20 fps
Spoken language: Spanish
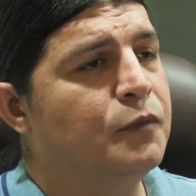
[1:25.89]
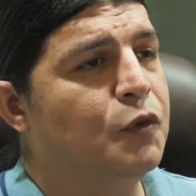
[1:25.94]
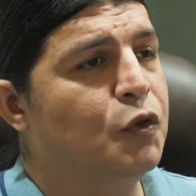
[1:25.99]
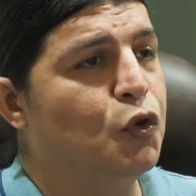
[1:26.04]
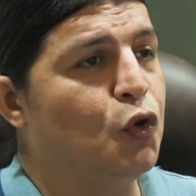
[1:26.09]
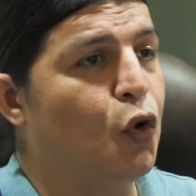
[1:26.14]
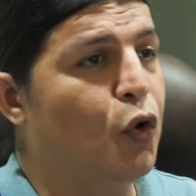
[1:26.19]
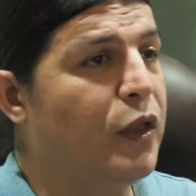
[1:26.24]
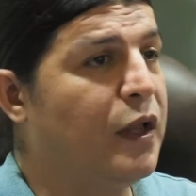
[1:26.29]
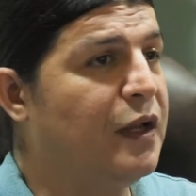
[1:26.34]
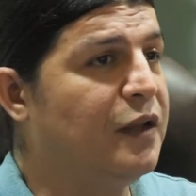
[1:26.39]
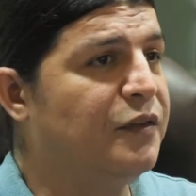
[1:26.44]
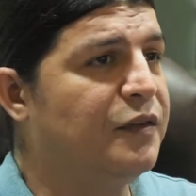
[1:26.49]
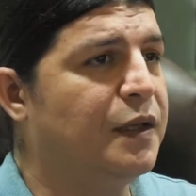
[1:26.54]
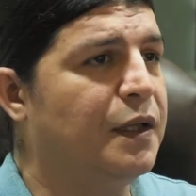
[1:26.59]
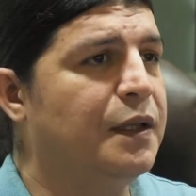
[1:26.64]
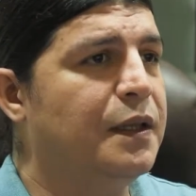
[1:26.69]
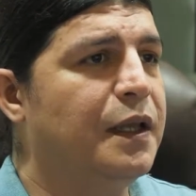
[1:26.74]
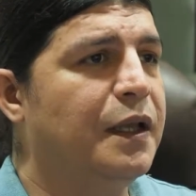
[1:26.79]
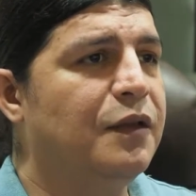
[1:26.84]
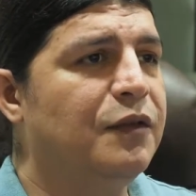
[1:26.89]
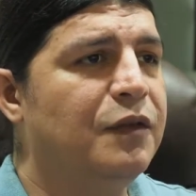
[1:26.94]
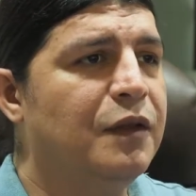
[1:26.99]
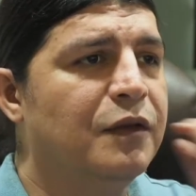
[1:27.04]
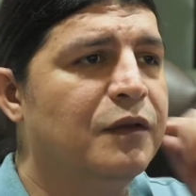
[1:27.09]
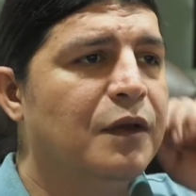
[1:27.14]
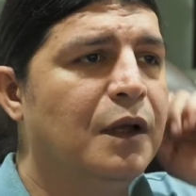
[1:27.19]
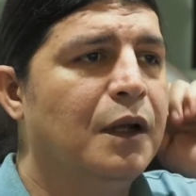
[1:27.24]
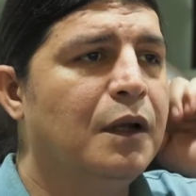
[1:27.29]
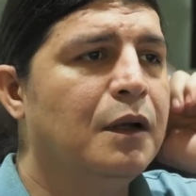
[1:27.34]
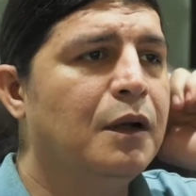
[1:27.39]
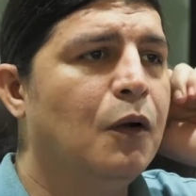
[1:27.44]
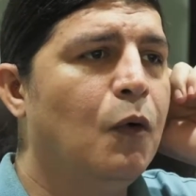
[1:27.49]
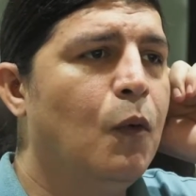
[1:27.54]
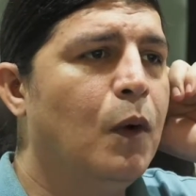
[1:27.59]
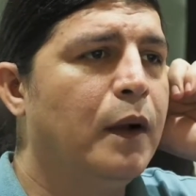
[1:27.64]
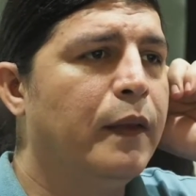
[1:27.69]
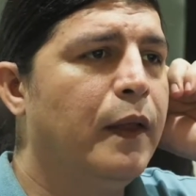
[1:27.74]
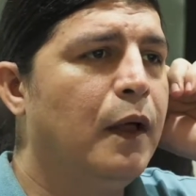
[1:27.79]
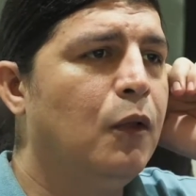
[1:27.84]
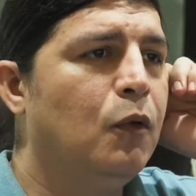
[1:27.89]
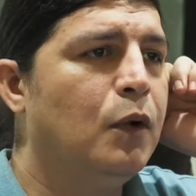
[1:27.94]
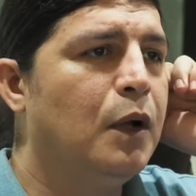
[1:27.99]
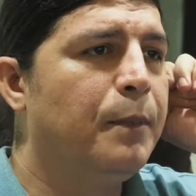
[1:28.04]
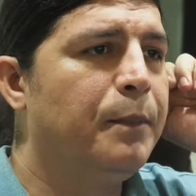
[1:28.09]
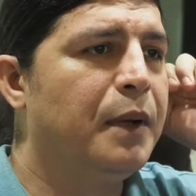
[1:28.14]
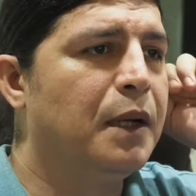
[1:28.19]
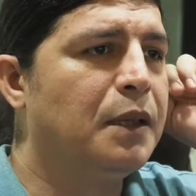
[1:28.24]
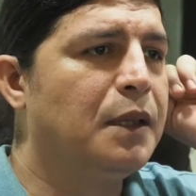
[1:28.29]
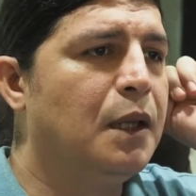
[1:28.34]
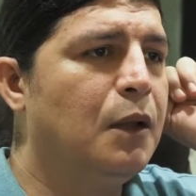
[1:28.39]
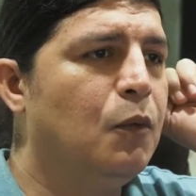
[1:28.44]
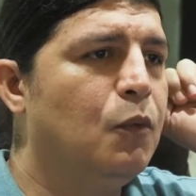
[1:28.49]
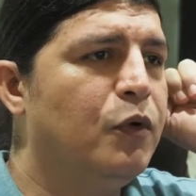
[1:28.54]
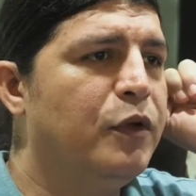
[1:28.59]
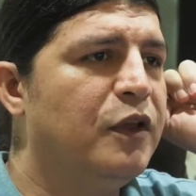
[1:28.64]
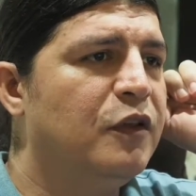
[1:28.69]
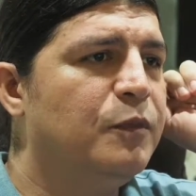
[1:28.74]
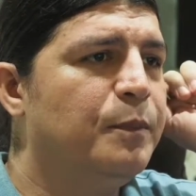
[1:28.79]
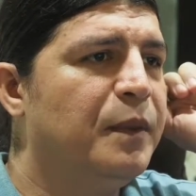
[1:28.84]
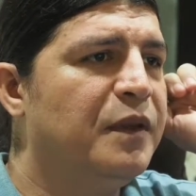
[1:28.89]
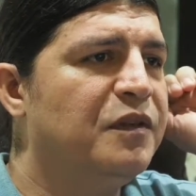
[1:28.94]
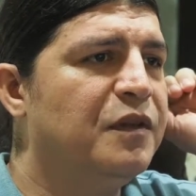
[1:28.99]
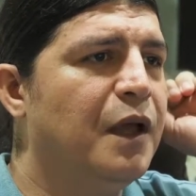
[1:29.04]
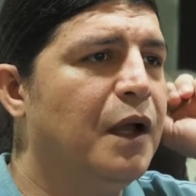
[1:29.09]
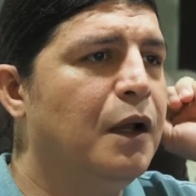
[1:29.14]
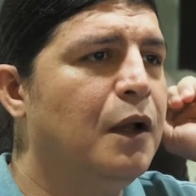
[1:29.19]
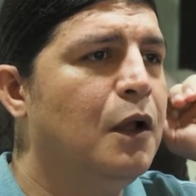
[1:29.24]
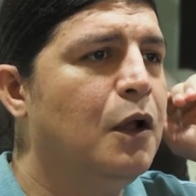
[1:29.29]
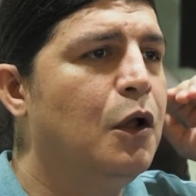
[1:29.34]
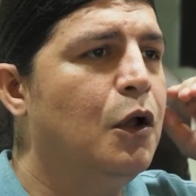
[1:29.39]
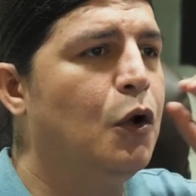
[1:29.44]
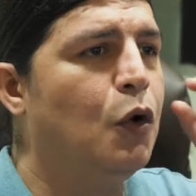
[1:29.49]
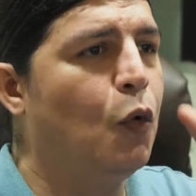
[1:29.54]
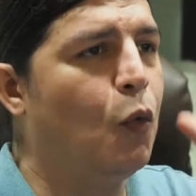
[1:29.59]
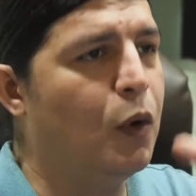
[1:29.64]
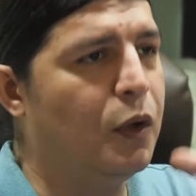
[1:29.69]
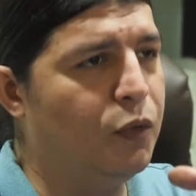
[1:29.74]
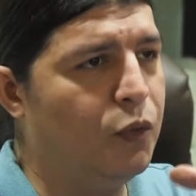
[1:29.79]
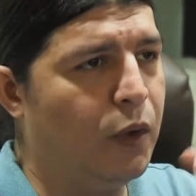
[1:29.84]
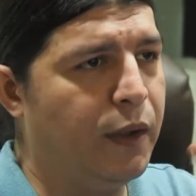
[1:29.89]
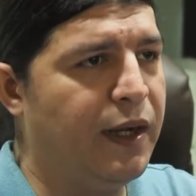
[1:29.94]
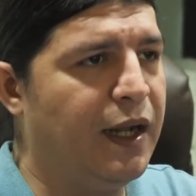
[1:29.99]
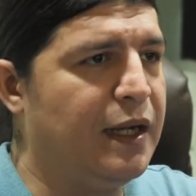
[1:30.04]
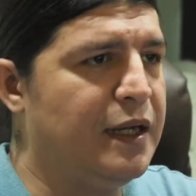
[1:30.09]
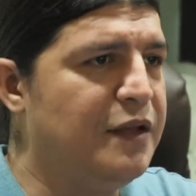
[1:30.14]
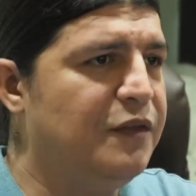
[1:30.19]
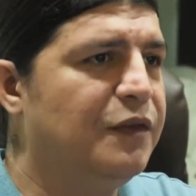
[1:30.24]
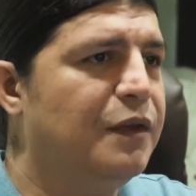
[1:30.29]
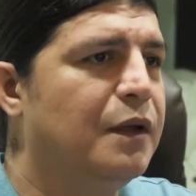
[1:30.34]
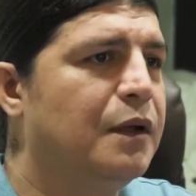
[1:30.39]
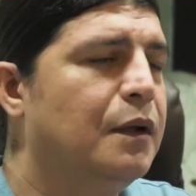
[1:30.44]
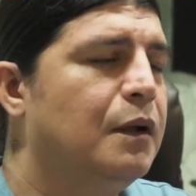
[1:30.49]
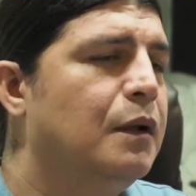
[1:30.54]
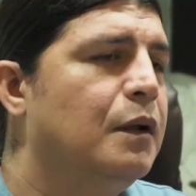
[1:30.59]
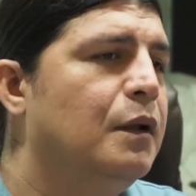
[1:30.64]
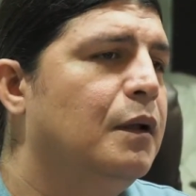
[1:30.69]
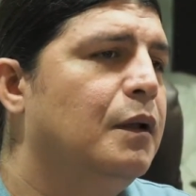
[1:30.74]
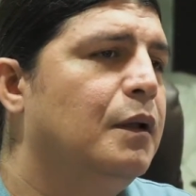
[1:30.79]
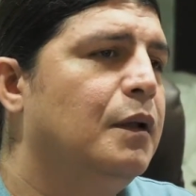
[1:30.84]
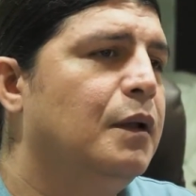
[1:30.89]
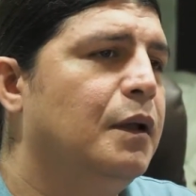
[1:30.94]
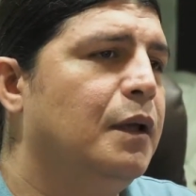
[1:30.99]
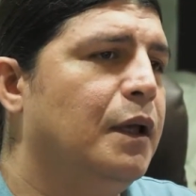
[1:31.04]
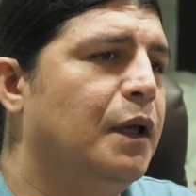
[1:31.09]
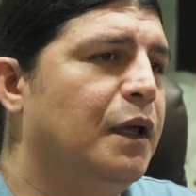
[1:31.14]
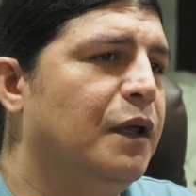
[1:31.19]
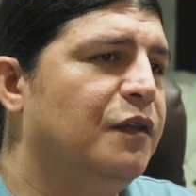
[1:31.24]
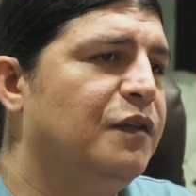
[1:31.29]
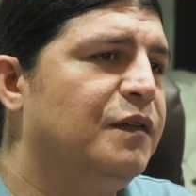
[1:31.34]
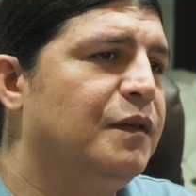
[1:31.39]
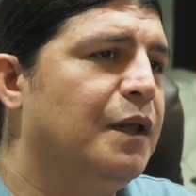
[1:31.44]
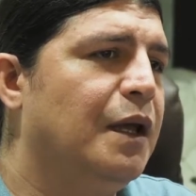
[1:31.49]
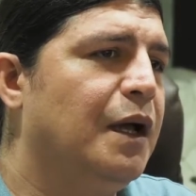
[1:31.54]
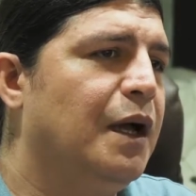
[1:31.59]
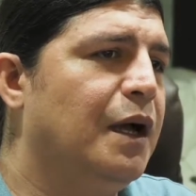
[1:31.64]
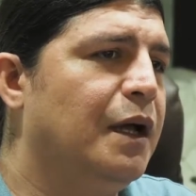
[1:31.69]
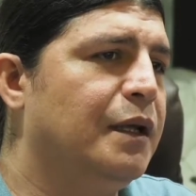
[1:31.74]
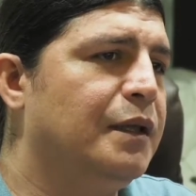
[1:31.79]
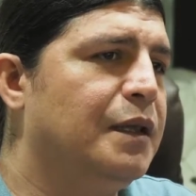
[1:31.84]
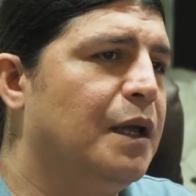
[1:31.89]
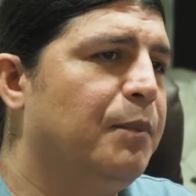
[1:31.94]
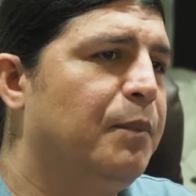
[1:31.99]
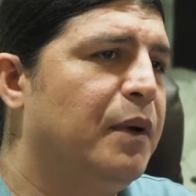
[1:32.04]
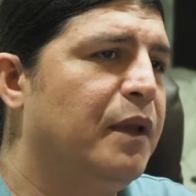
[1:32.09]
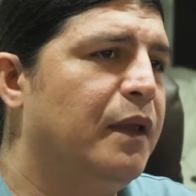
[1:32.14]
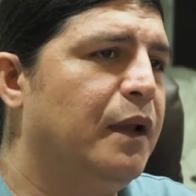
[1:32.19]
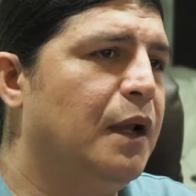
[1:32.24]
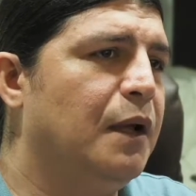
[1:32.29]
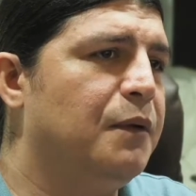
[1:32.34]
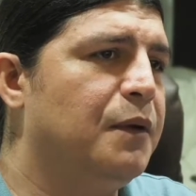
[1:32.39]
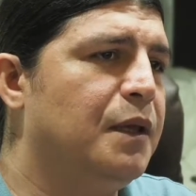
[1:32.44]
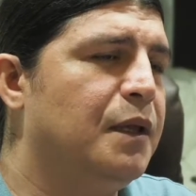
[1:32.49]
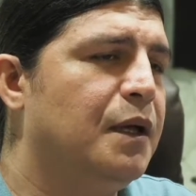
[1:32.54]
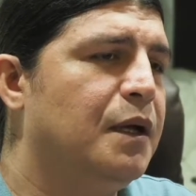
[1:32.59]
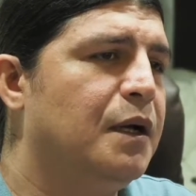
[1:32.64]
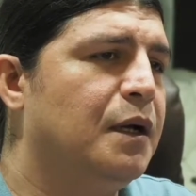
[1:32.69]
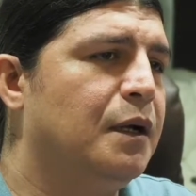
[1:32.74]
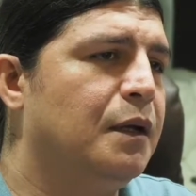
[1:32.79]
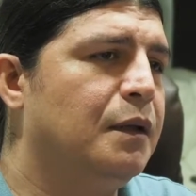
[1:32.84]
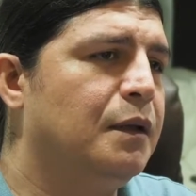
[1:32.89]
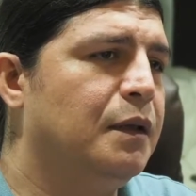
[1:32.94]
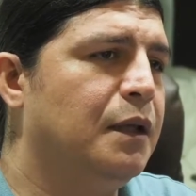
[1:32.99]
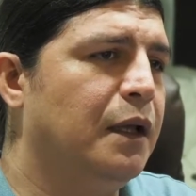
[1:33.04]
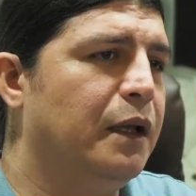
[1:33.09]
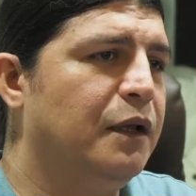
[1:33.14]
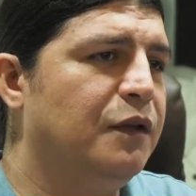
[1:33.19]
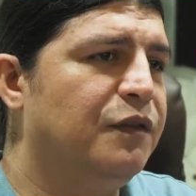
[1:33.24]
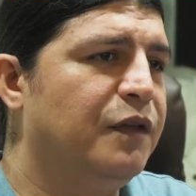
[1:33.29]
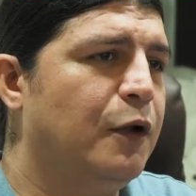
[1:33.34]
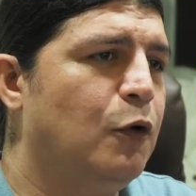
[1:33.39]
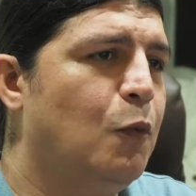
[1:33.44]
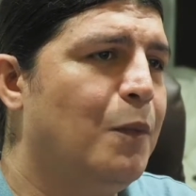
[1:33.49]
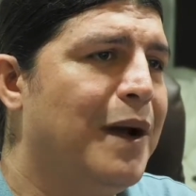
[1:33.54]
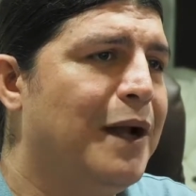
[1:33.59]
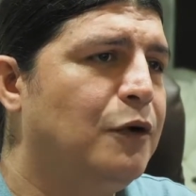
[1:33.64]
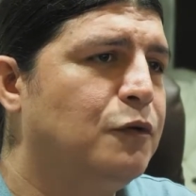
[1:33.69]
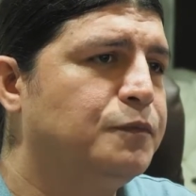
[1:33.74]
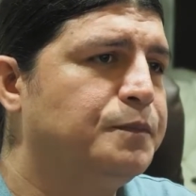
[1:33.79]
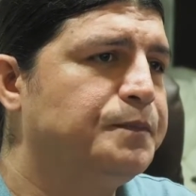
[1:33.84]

todas las tendencias han guardado un apartado muy especial cuando analizan esta etapa de la vida del ser humano.